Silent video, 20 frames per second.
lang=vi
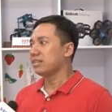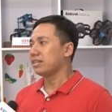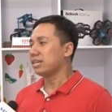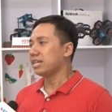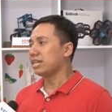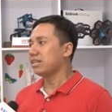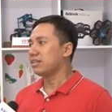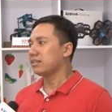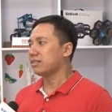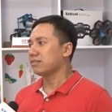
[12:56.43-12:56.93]

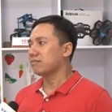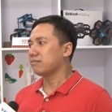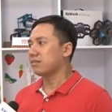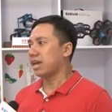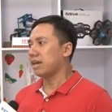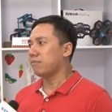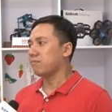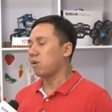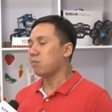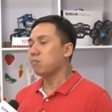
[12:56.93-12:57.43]
ý
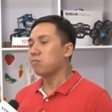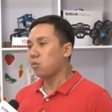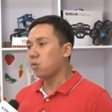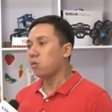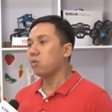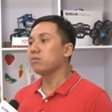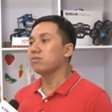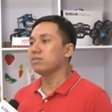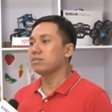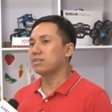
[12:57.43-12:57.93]
cái mong
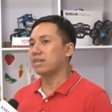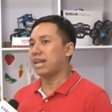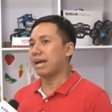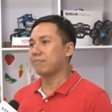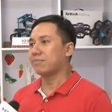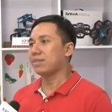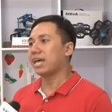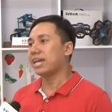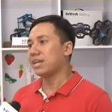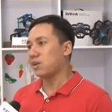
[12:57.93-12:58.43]
muốn
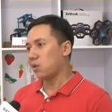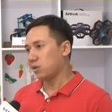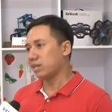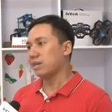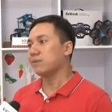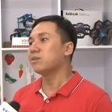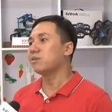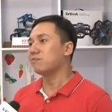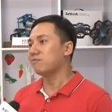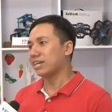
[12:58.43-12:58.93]
làm thay đổi
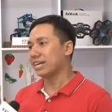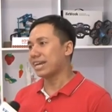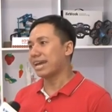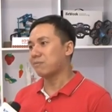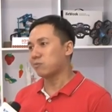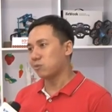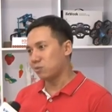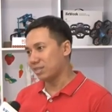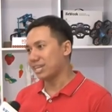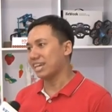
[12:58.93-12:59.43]
giáo dục Việt
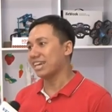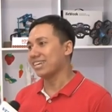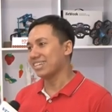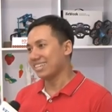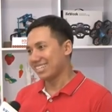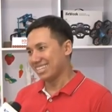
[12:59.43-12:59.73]
Nam của chị.